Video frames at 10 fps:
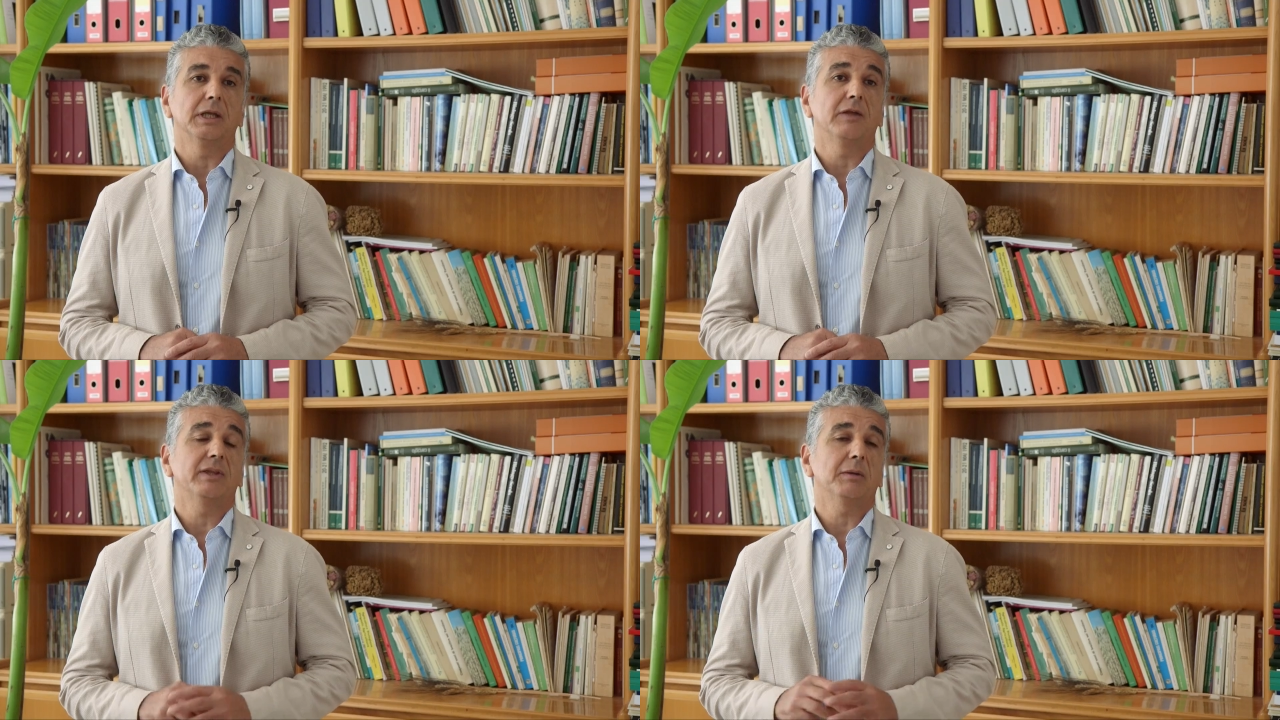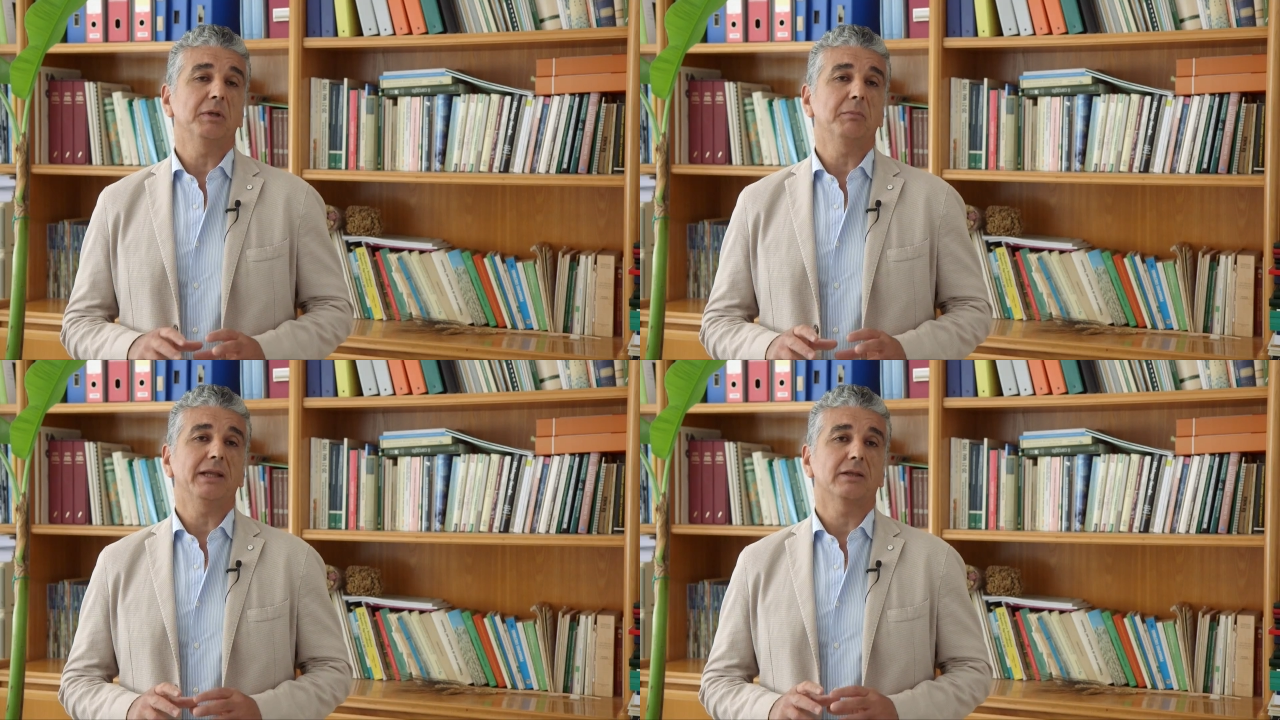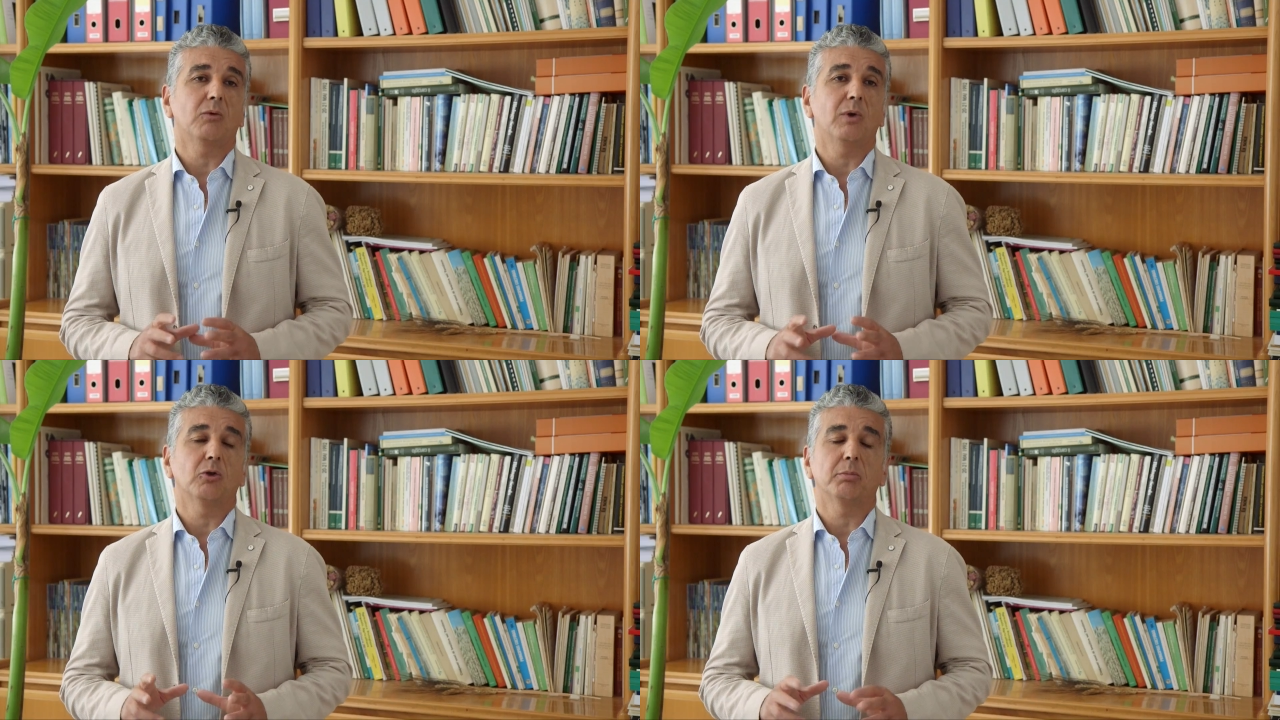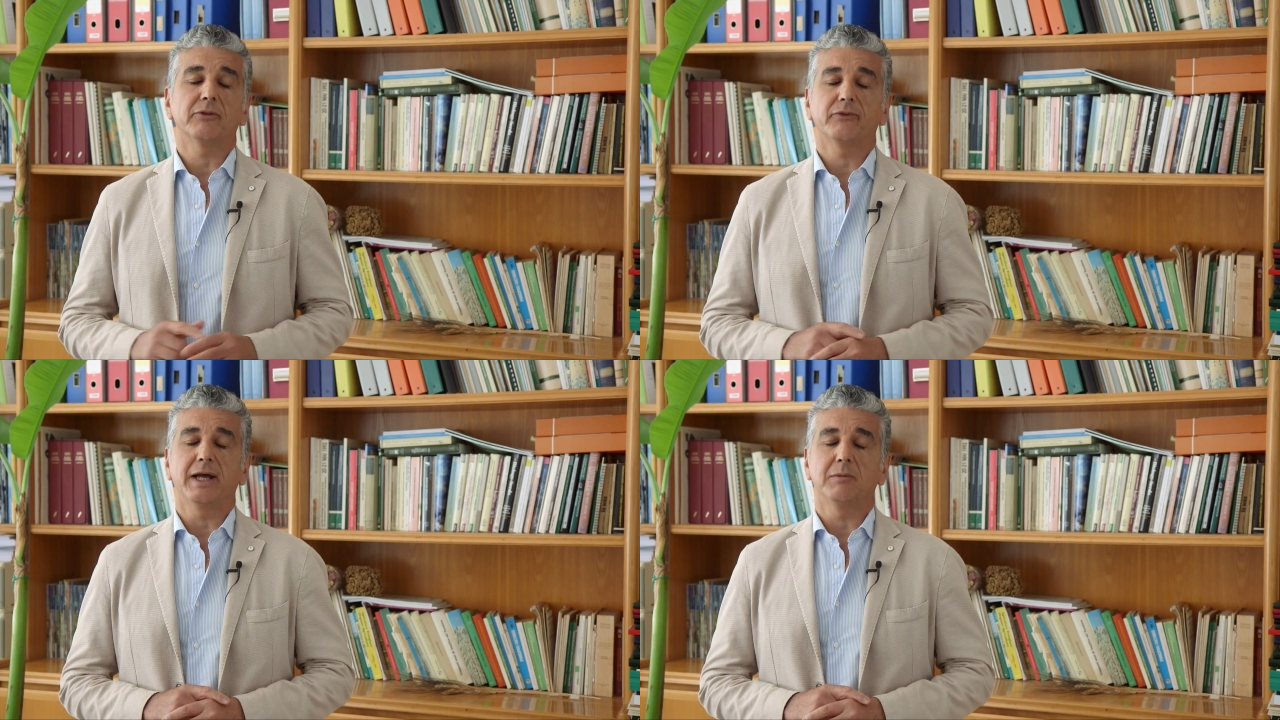Inevitabilmente quando
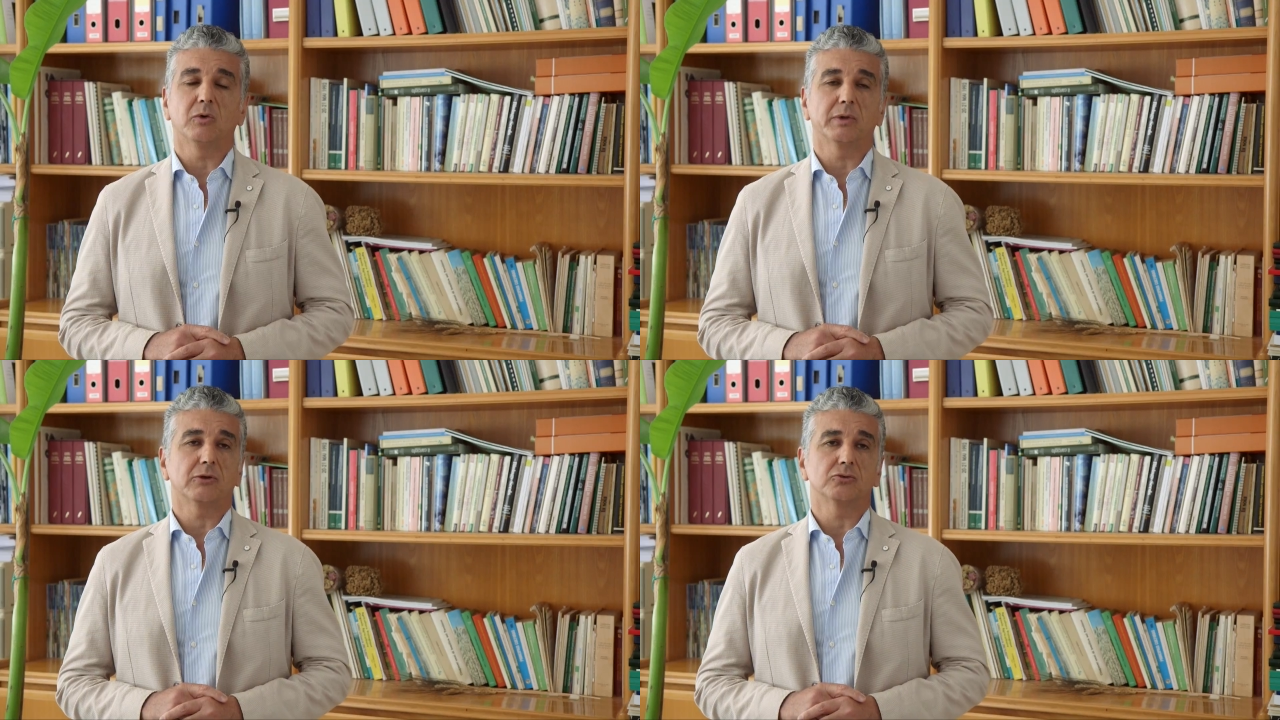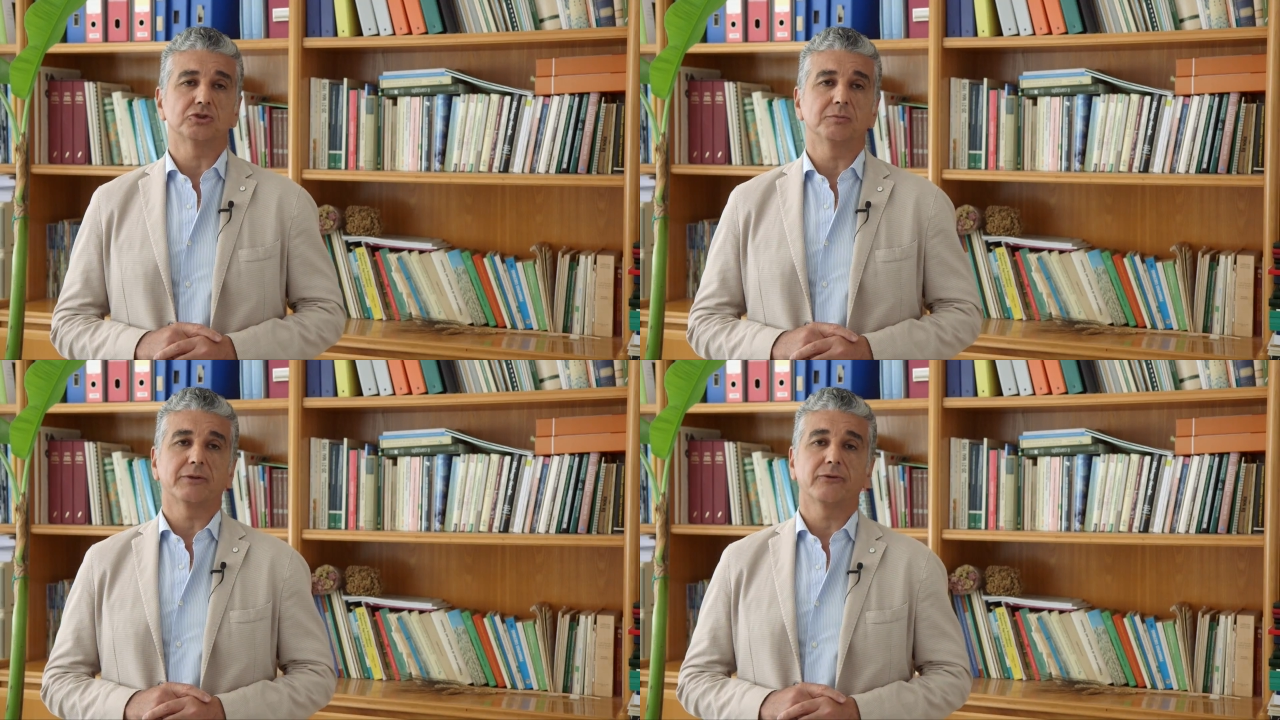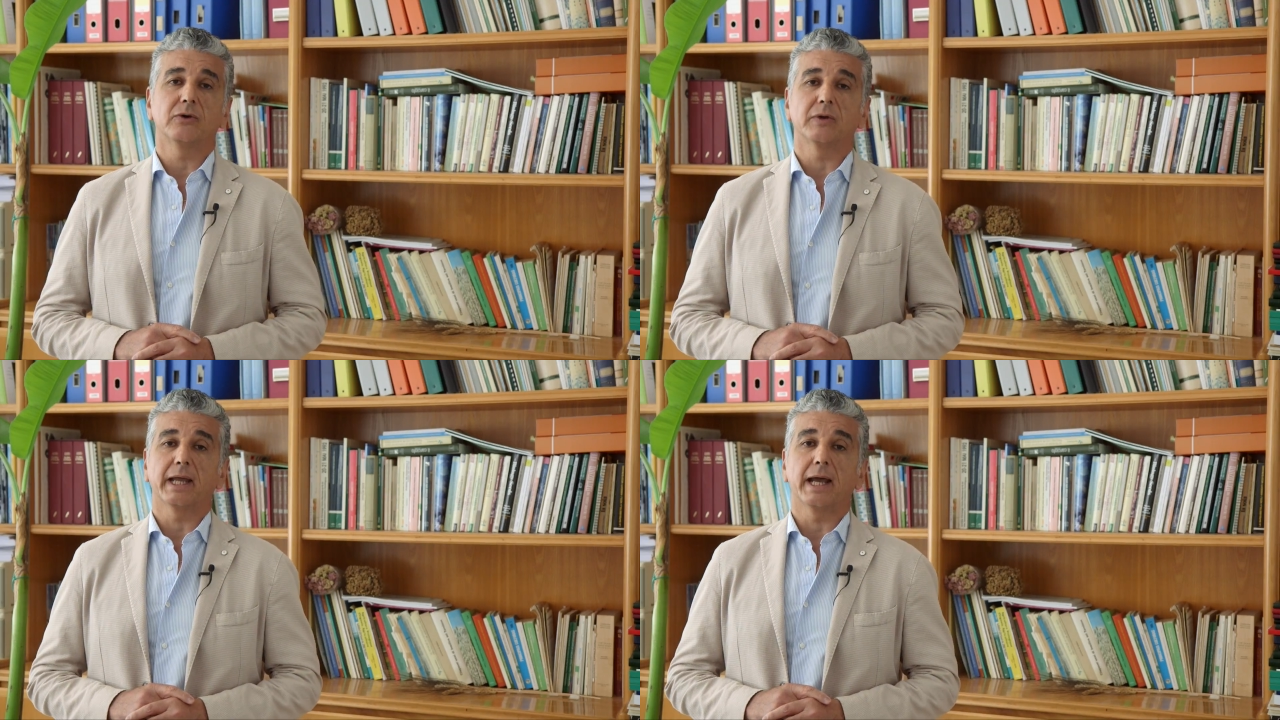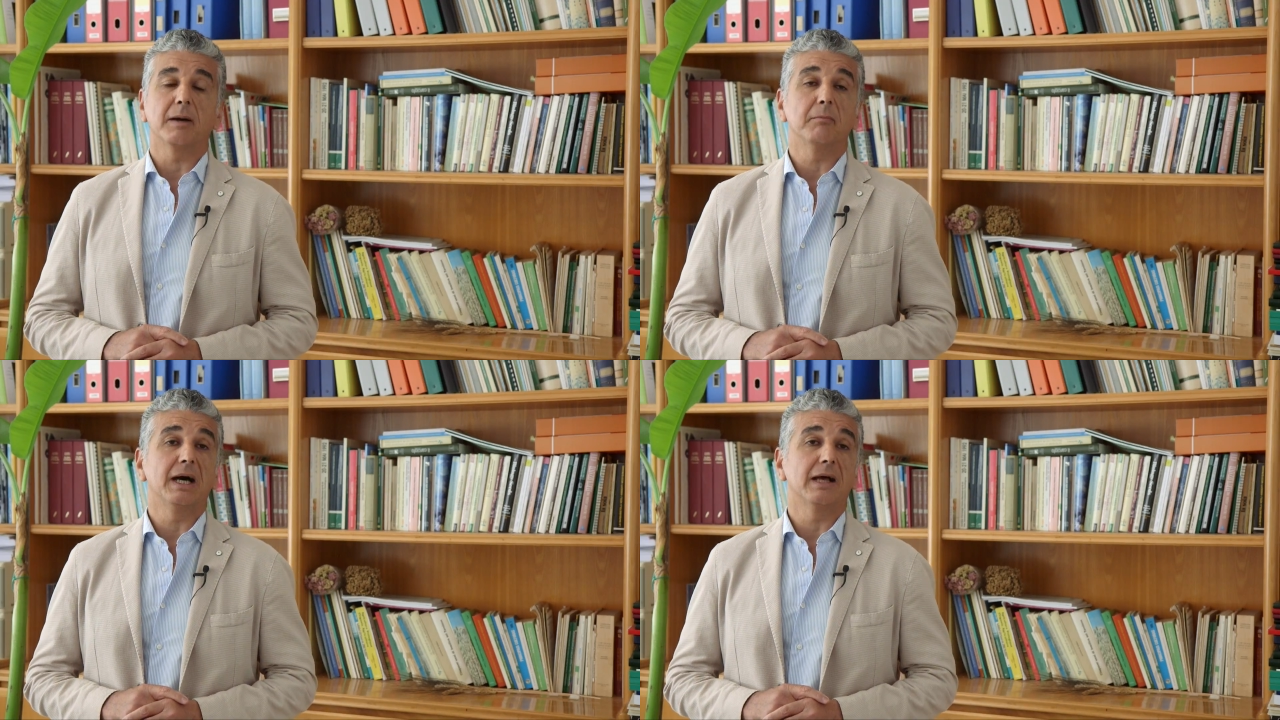pensiamo a una concimazione
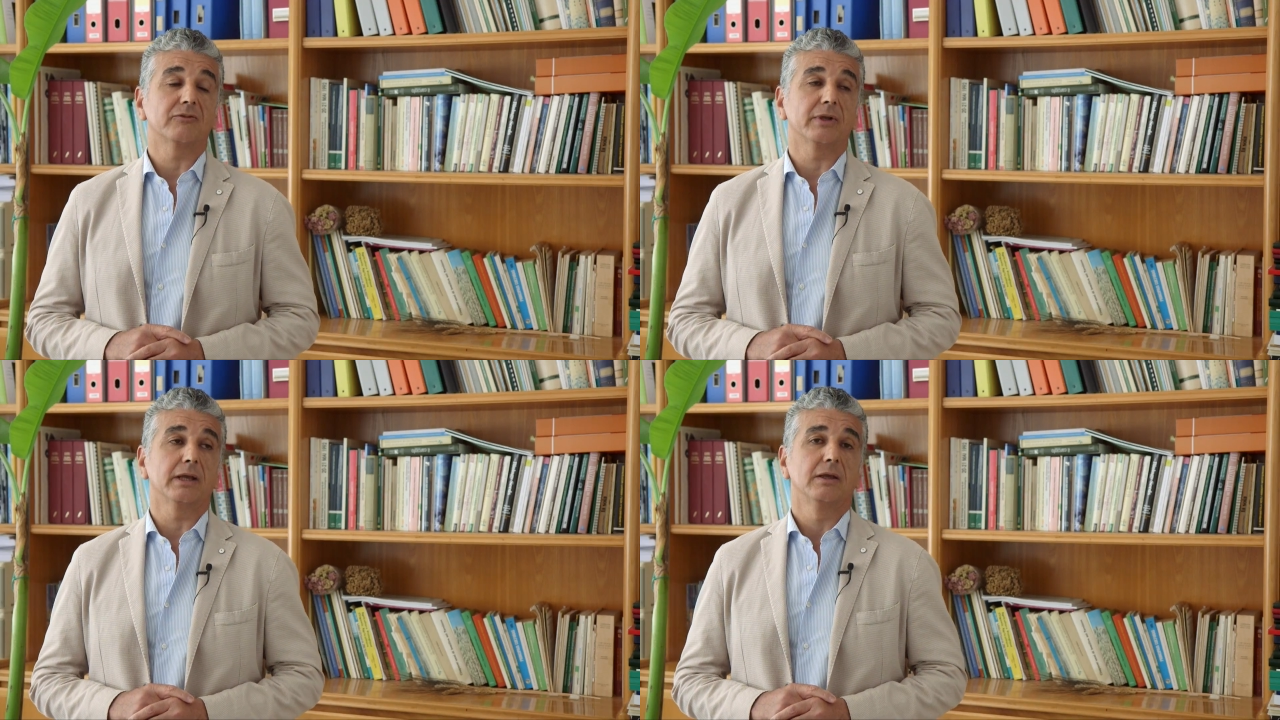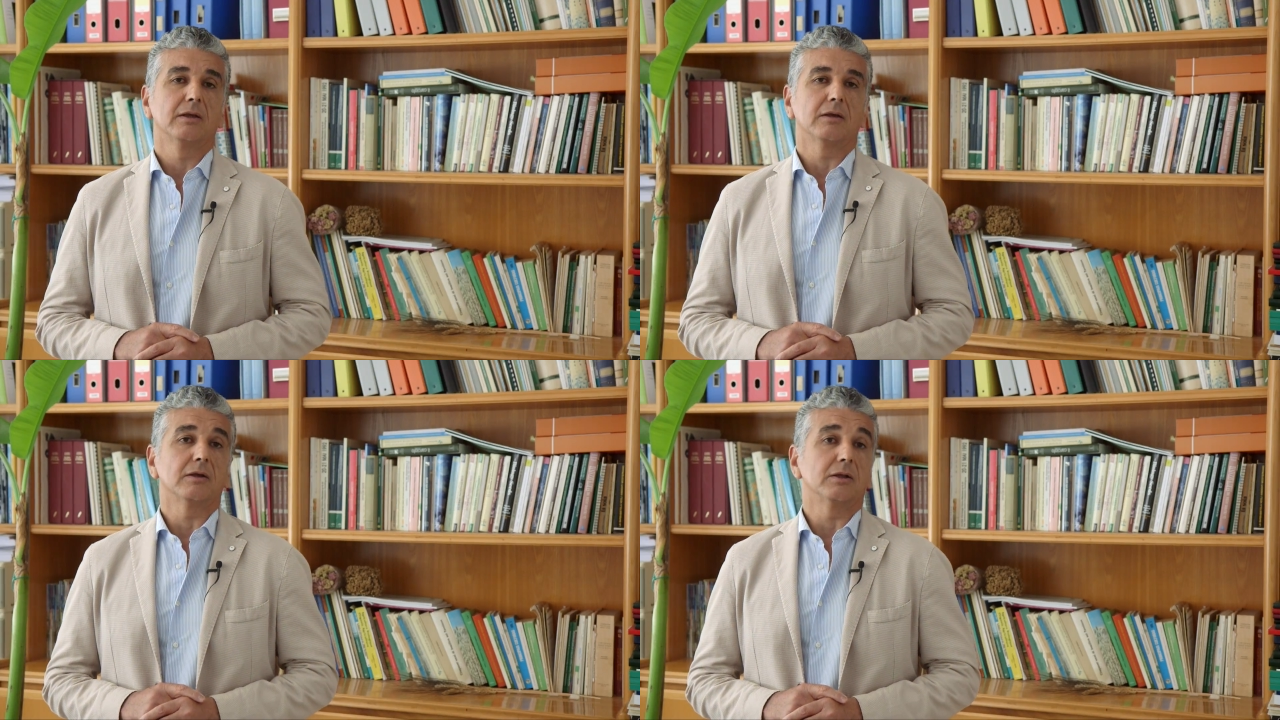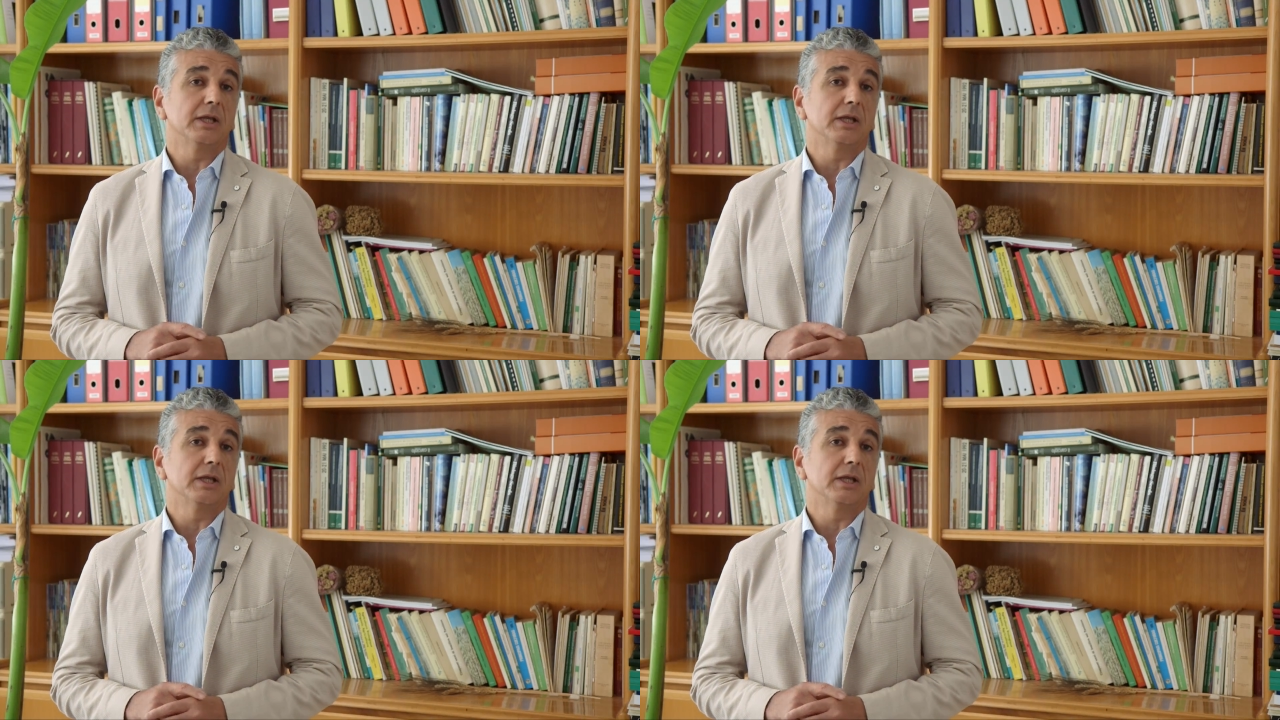a base eh,